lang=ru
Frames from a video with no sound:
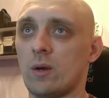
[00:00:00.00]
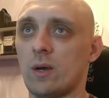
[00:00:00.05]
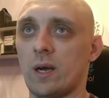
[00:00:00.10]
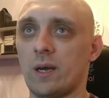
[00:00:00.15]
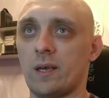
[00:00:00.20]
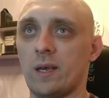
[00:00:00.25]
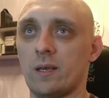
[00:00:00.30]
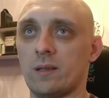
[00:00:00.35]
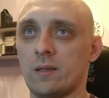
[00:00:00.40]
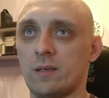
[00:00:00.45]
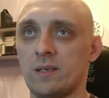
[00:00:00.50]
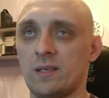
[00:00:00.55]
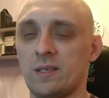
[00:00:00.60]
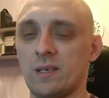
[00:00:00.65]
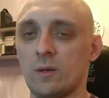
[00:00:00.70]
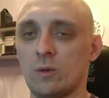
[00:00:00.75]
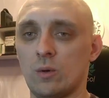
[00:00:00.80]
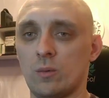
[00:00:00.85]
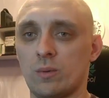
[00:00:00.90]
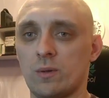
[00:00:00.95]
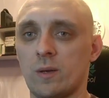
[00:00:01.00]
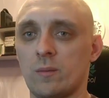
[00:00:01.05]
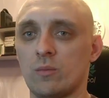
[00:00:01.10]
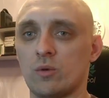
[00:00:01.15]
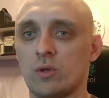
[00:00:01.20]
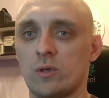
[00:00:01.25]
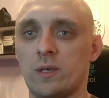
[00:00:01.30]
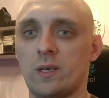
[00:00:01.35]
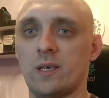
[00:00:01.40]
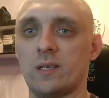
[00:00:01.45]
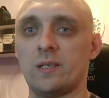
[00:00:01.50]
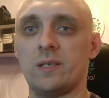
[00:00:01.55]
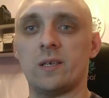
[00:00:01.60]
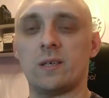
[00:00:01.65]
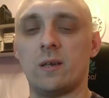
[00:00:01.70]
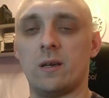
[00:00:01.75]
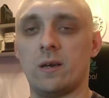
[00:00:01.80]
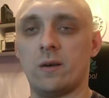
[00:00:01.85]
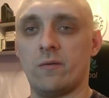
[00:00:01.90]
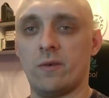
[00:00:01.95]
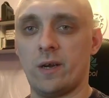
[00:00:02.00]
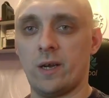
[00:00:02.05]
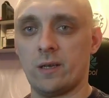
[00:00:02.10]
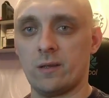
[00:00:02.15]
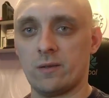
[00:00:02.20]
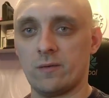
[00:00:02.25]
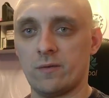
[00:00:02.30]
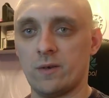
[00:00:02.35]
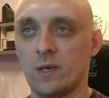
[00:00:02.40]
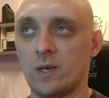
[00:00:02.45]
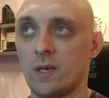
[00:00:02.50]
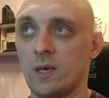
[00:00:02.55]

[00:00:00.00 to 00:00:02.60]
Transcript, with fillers: как я это сделаю, потому что есть несколько вариантов.